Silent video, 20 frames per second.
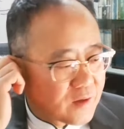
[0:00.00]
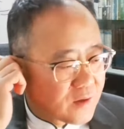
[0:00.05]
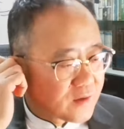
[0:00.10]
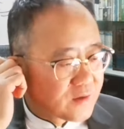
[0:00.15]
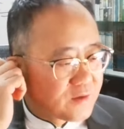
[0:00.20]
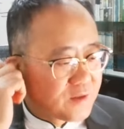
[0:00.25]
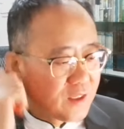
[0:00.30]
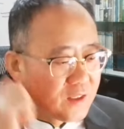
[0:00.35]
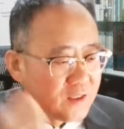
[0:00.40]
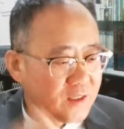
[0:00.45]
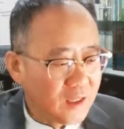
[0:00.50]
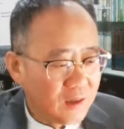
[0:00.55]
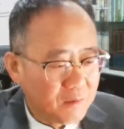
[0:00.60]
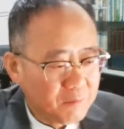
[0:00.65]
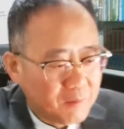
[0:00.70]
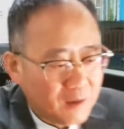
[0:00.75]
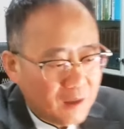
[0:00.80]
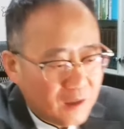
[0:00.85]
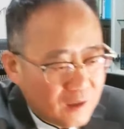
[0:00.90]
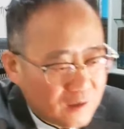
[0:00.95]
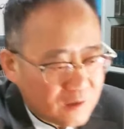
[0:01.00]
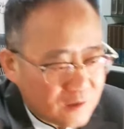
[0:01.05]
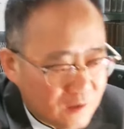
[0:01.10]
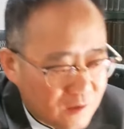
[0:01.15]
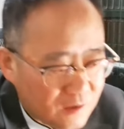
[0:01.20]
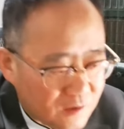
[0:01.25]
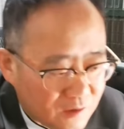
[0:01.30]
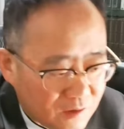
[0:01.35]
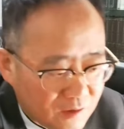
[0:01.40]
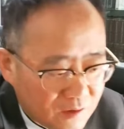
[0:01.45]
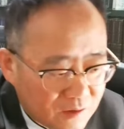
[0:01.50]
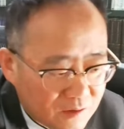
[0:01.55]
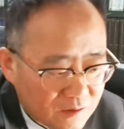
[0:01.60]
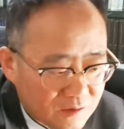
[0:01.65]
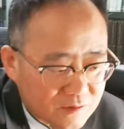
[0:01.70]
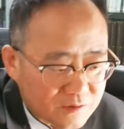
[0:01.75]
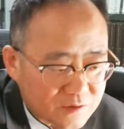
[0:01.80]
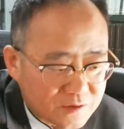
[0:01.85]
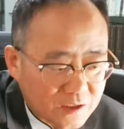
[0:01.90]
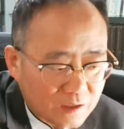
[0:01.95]
근데 이 양반을
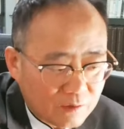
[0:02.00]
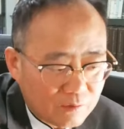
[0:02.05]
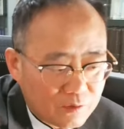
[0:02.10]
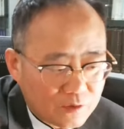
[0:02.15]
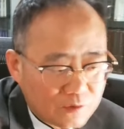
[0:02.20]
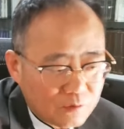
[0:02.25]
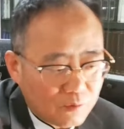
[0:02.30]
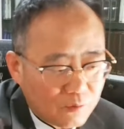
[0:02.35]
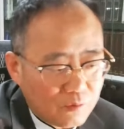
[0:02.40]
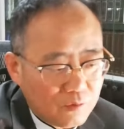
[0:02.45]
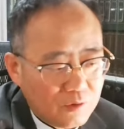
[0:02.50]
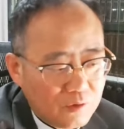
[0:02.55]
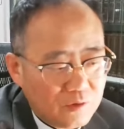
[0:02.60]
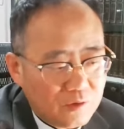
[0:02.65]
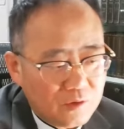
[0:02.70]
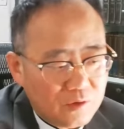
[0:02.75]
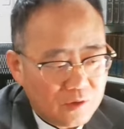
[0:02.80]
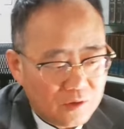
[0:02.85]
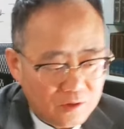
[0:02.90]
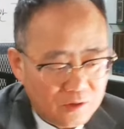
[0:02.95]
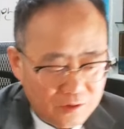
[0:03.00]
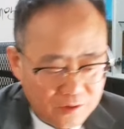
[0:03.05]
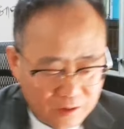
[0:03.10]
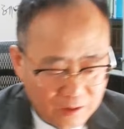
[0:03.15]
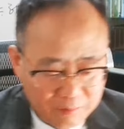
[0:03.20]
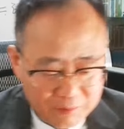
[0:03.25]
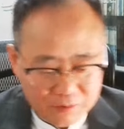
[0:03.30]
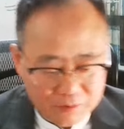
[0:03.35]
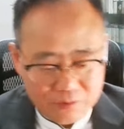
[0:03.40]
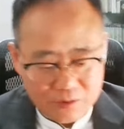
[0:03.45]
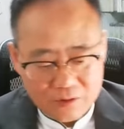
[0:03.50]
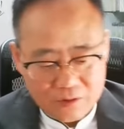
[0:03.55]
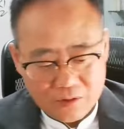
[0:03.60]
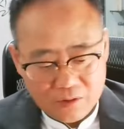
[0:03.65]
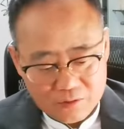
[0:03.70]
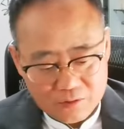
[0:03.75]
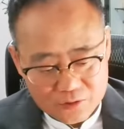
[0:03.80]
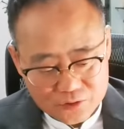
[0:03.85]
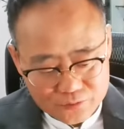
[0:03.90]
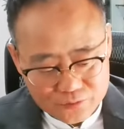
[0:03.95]
제가 이제 오늘 새벽길에
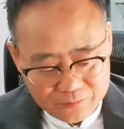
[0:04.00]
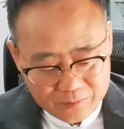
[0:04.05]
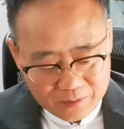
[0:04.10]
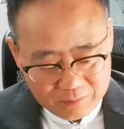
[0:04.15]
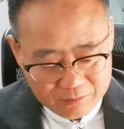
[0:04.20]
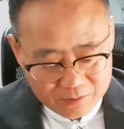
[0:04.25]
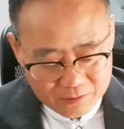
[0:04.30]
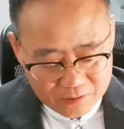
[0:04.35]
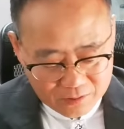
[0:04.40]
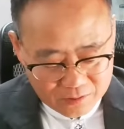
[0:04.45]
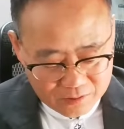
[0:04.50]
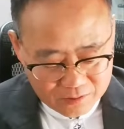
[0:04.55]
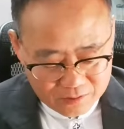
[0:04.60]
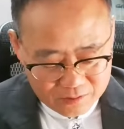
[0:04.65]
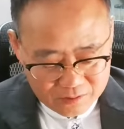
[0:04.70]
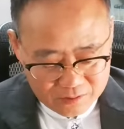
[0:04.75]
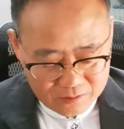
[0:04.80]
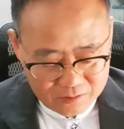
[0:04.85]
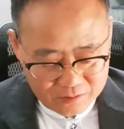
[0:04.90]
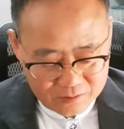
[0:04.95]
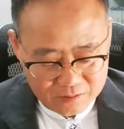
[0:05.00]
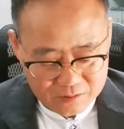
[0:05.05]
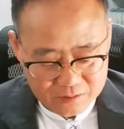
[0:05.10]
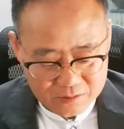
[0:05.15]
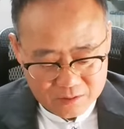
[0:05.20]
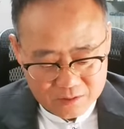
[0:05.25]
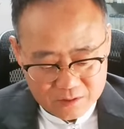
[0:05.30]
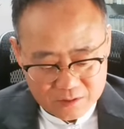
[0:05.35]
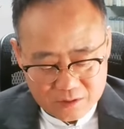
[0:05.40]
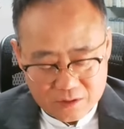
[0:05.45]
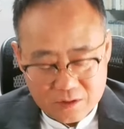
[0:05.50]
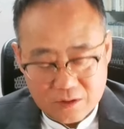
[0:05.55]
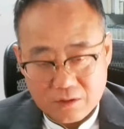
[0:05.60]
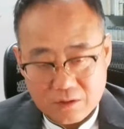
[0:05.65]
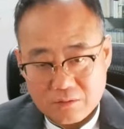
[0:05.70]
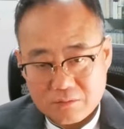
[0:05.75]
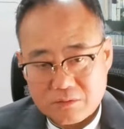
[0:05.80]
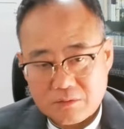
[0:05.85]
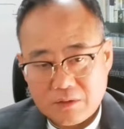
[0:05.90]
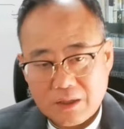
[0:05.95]
설교 준비하면서
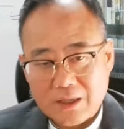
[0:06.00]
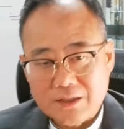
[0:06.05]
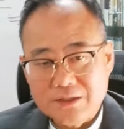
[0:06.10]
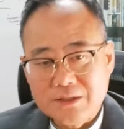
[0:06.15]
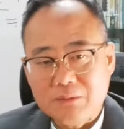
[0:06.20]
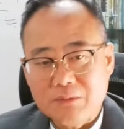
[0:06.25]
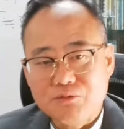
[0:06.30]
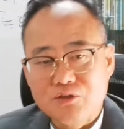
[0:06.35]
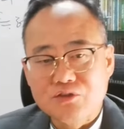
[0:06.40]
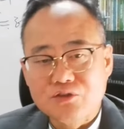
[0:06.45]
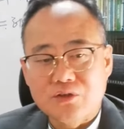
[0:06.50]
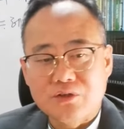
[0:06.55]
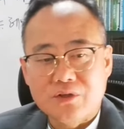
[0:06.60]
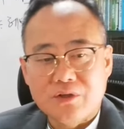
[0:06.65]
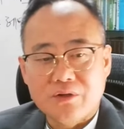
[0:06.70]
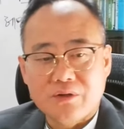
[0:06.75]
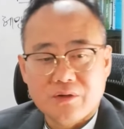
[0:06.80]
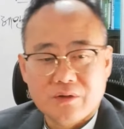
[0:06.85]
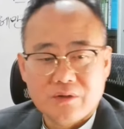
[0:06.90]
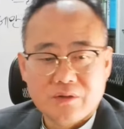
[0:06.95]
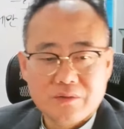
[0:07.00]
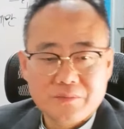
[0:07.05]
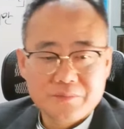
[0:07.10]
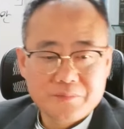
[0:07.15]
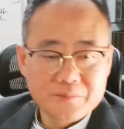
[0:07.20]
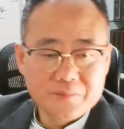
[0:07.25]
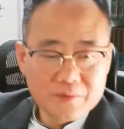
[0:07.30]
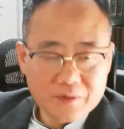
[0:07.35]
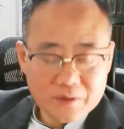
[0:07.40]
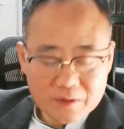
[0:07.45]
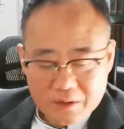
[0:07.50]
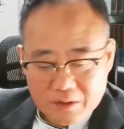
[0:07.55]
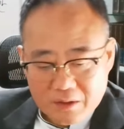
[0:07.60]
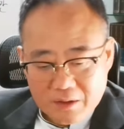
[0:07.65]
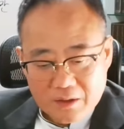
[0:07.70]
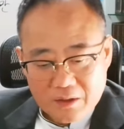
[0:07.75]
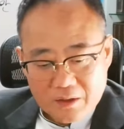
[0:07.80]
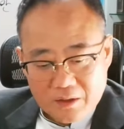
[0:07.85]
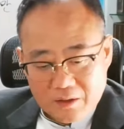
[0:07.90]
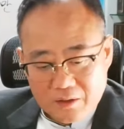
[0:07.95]
한참 뒤졌어요.
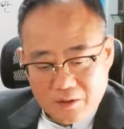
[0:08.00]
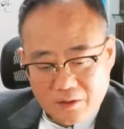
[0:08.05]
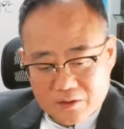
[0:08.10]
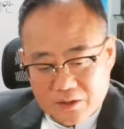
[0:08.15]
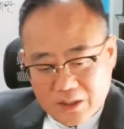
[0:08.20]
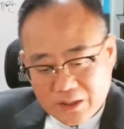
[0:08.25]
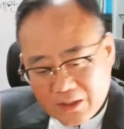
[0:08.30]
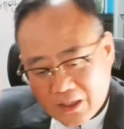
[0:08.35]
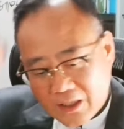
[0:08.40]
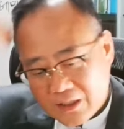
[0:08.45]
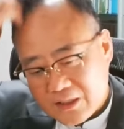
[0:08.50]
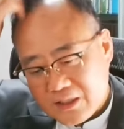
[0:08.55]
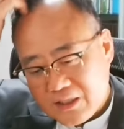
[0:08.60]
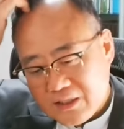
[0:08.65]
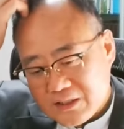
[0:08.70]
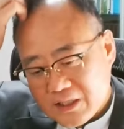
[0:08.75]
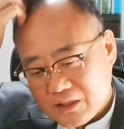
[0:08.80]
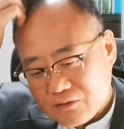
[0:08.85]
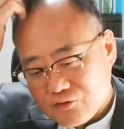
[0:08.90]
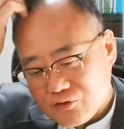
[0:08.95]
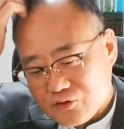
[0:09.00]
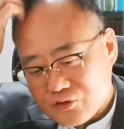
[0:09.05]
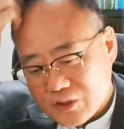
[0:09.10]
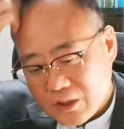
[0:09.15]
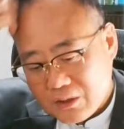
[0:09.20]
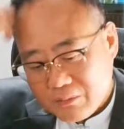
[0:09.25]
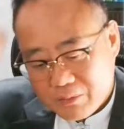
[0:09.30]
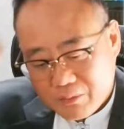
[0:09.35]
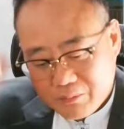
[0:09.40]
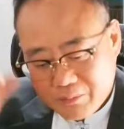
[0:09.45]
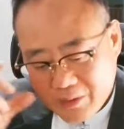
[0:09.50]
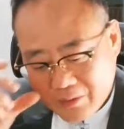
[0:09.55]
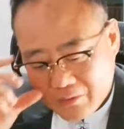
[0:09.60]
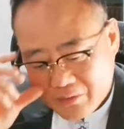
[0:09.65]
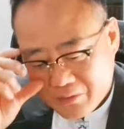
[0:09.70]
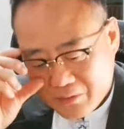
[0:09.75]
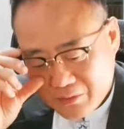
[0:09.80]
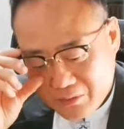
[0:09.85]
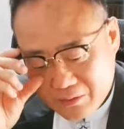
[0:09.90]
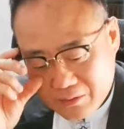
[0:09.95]
역대상 2장 6절을
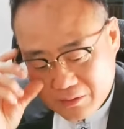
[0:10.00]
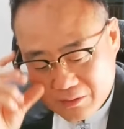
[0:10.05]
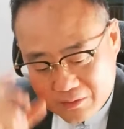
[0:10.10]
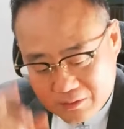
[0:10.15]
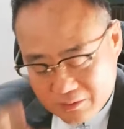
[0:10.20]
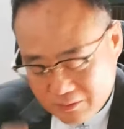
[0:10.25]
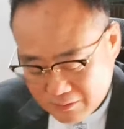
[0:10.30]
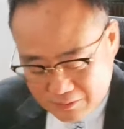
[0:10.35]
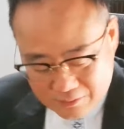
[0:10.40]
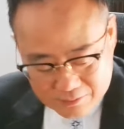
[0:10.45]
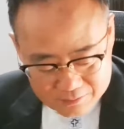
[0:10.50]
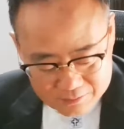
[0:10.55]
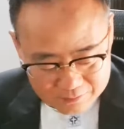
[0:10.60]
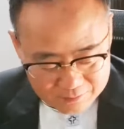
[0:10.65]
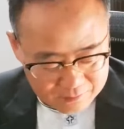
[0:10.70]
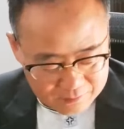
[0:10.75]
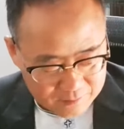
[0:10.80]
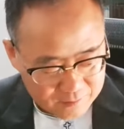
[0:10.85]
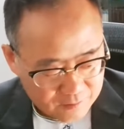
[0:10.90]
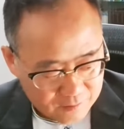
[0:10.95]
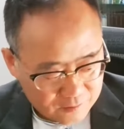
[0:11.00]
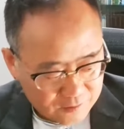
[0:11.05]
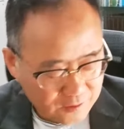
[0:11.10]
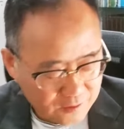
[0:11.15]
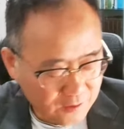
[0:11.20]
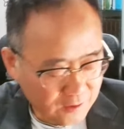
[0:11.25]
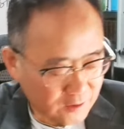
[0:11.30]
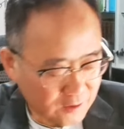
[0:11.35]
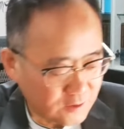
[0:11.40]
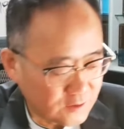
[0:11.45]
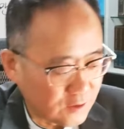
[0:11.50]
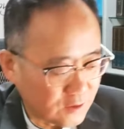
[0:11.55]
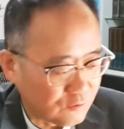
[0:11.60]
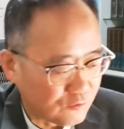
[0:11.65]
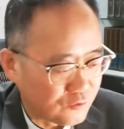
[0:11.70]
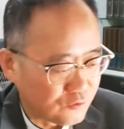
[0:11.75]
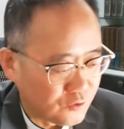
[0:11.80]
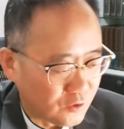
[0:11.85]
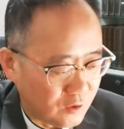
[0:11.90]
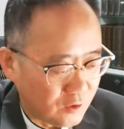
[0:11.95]
보면, 역대상
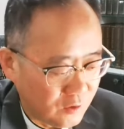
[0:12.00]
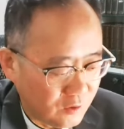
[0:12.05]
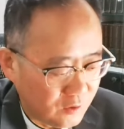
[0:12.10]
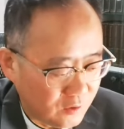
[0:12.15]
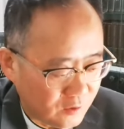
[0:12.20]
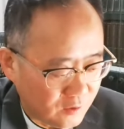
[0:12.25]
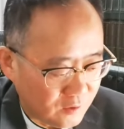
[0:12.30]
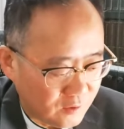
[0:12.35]
2장 6절.